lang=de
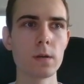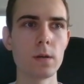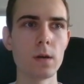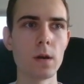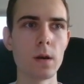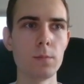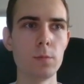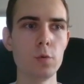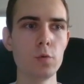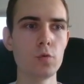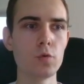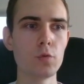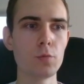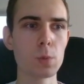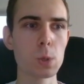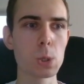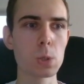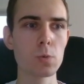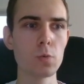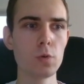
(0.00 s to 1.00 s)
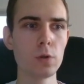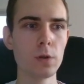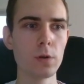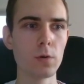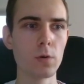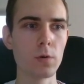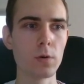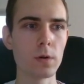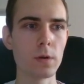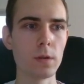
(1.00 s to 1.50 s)
ähm,
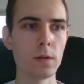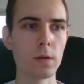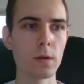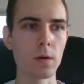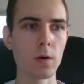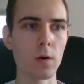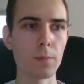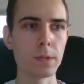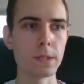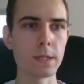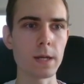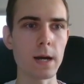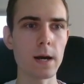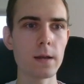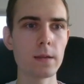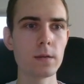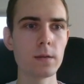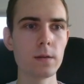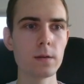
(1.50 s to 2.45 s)
YouTube-Studio in den Kommentaren